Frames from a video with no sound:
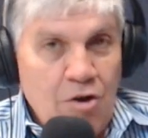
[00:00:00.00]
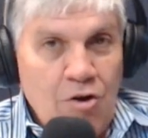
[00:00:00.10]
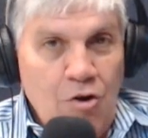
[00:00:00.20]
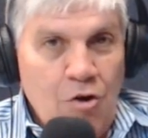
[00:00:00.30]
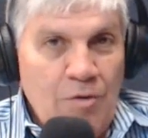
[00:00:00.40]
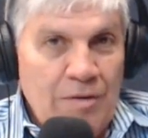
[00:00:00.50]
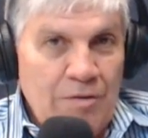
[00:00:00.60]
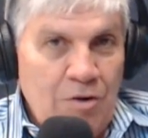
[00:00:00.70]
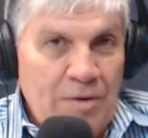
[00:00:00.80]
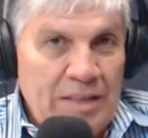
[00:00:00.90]
los,
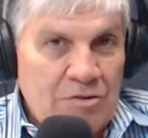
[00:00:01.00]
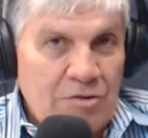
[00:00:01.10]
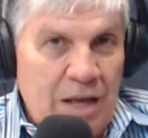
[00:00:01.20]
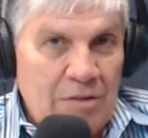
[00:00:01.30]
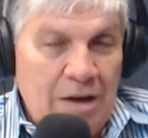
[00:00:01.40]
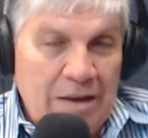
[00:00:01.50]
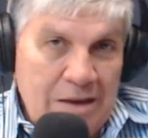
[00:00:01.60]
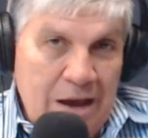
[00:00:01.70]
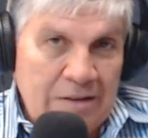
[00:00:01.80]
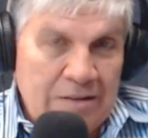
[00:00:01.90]
los venezolanos
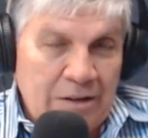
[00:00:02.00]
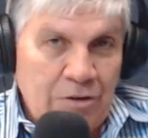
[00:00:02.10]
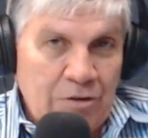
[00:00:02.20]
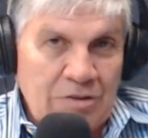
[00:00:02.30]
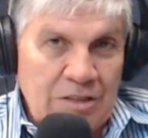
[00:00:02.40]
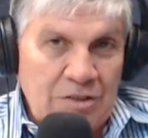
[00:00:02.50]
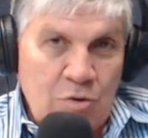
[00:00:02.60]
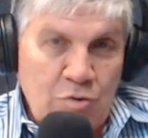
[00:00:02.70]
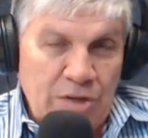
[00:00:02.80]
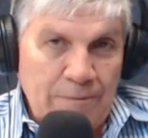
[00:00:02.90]
allá en el territorio si se
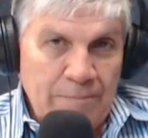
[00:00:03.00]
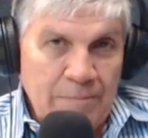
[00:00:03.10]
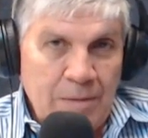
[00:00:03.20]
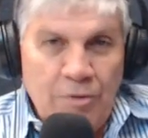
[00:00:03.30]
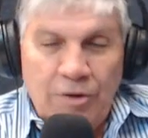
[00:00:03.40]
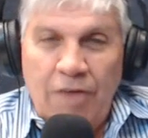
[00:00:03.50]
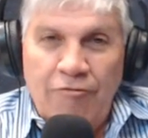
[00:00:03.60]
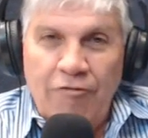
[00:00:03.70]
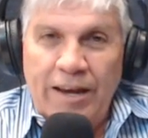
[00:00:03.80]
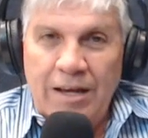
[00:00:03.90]
unen, porque
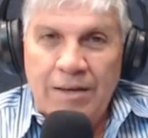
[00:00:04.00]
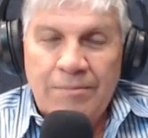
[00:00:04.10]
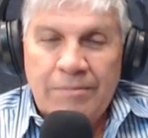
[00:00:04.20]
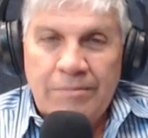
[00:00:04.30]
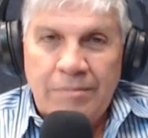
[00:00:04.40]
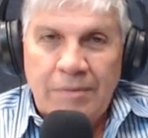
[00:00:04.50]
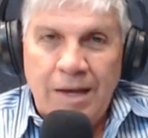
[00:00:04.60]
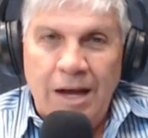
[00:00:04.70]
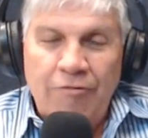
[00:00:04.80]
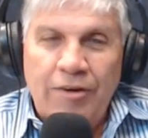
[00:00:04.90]
afuera,
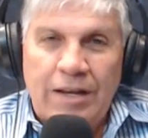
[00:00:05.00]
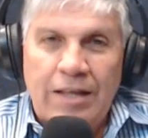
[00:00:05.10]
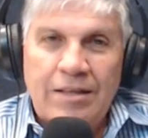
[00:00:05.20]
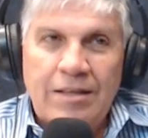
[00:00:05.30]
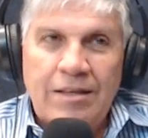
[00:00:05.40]
afuera